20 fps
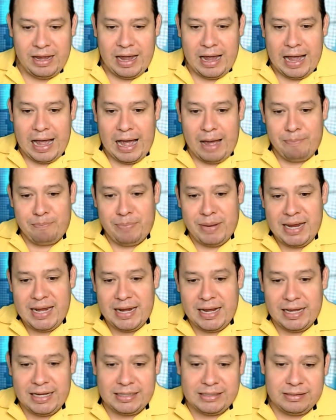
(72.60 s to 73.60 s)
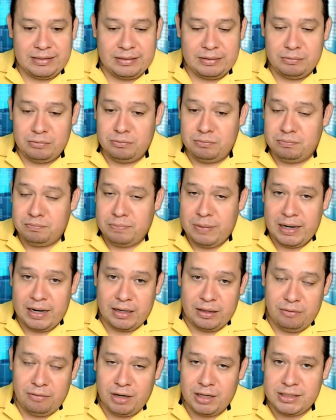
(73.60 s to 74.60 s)
apenas eh, un
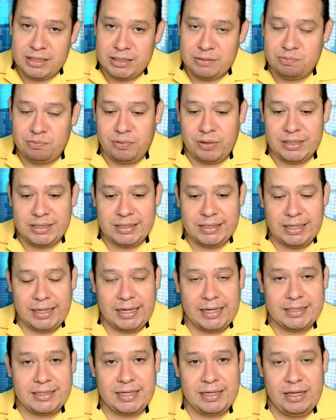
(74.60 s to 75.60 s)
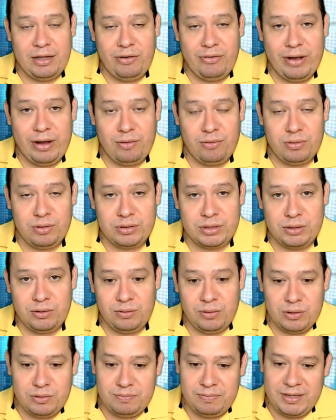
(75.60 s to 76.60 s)
par de horas después de que se dieron a conocer
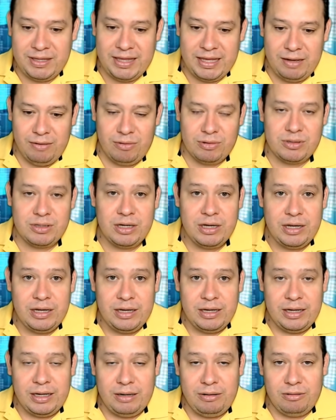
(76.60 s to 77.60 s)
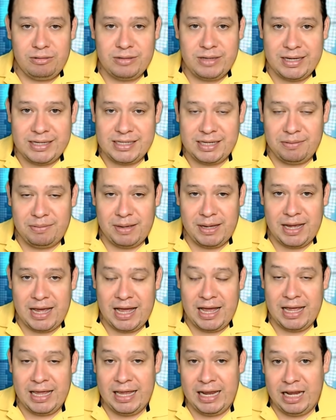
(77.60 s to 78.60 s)
unos videos en los que se ve
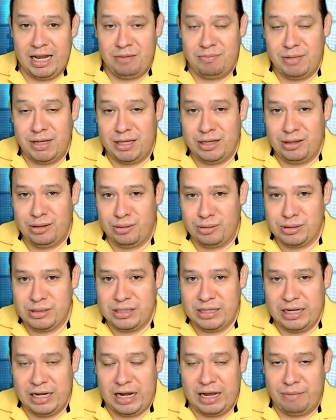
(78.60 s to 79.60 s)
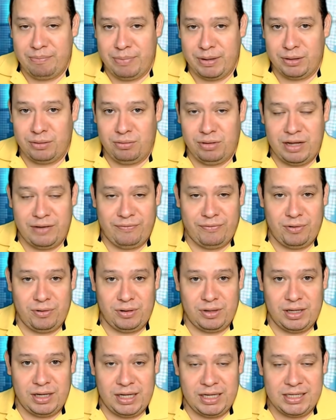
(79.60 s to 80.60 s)
a elementos de la patrulla
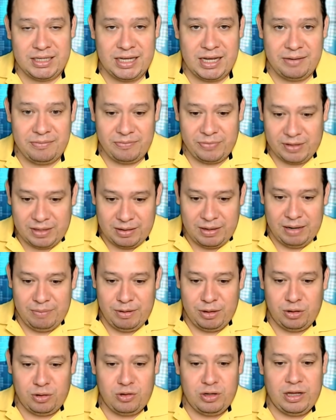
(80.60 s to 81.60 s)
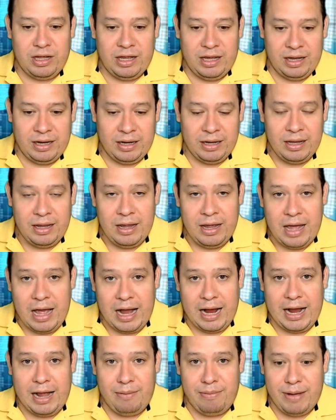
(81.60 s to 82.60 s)
fronteriza, elementos eh,
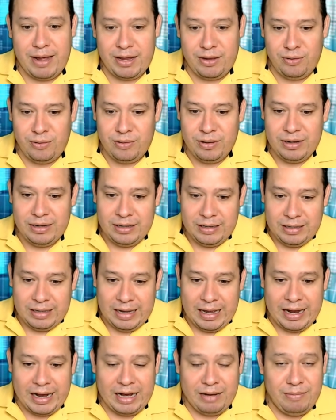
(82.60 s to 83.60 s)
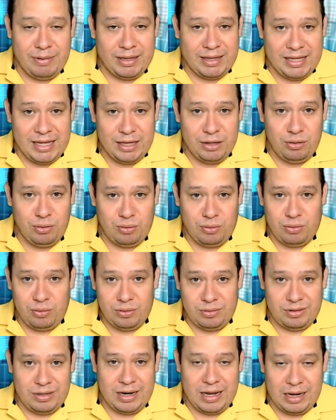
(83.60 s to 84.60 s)
a caballo, arremetiendo
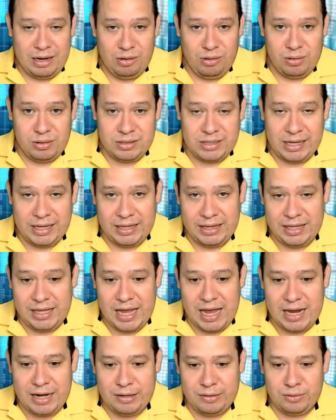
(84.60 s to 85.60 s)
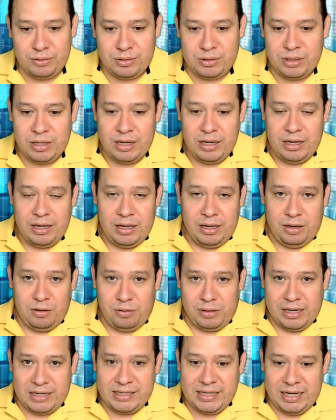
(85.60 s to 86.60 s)
contra los haitianos y
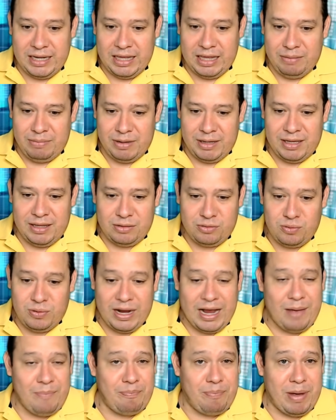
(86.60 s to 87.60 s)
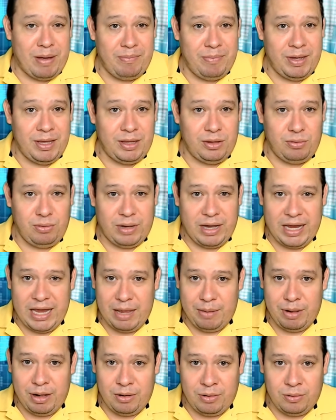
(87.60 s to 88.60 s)
otra serie de medidas, un campamento que hay
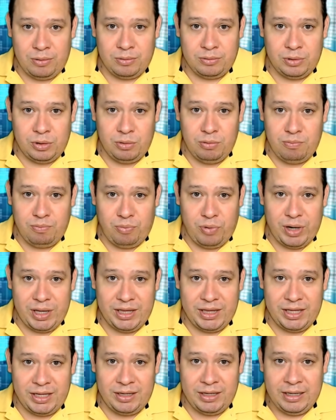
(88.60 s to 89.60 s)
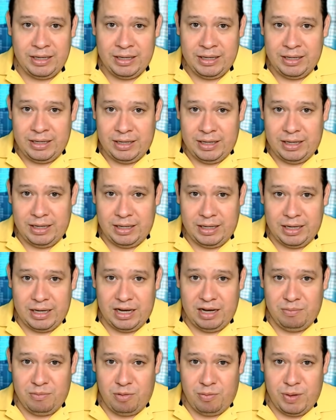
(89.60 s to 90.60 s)
abajo de un puente en
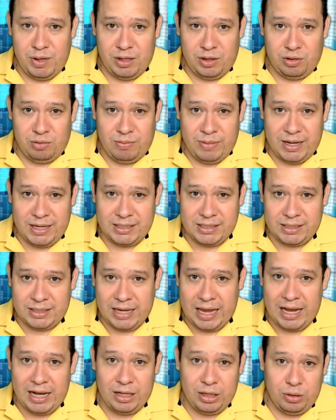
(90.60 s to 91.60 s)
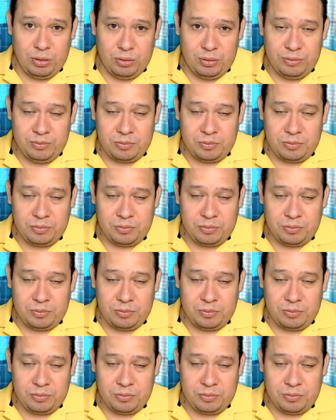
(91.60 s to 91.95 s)
el momento más alto.